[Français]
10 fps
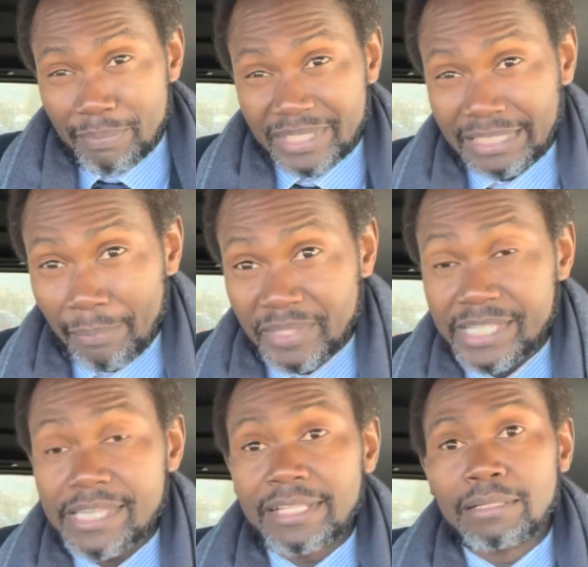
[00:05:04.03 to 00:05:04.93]
petit à petit
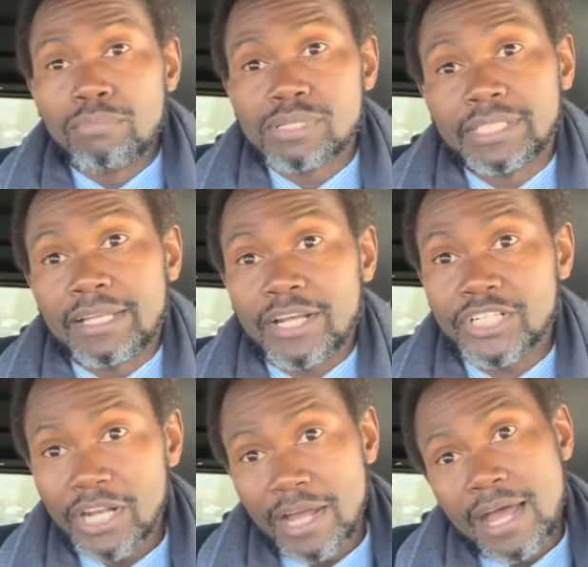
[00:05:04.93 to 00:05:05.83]
sans débourser de
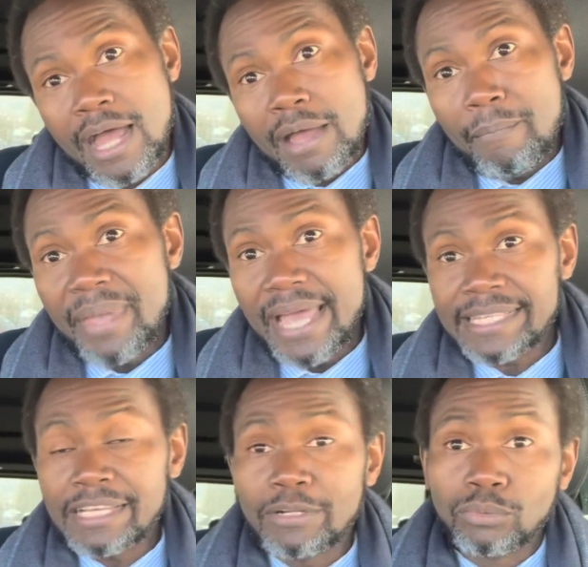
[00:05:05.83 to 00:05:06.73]
l'argent, mais
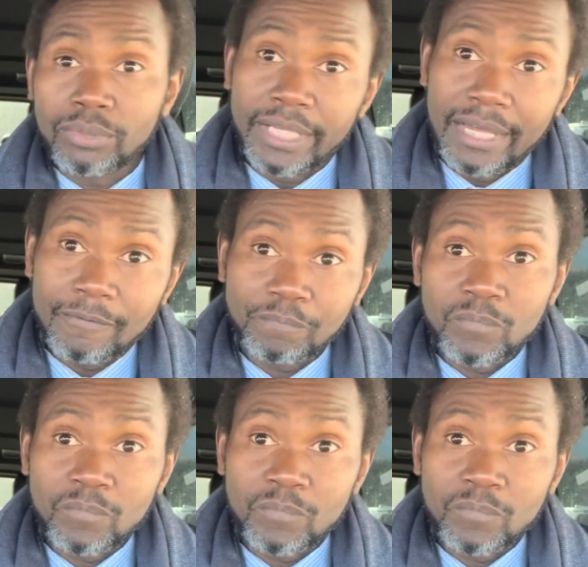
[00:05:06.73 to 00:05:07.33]
ça ne coûte rien.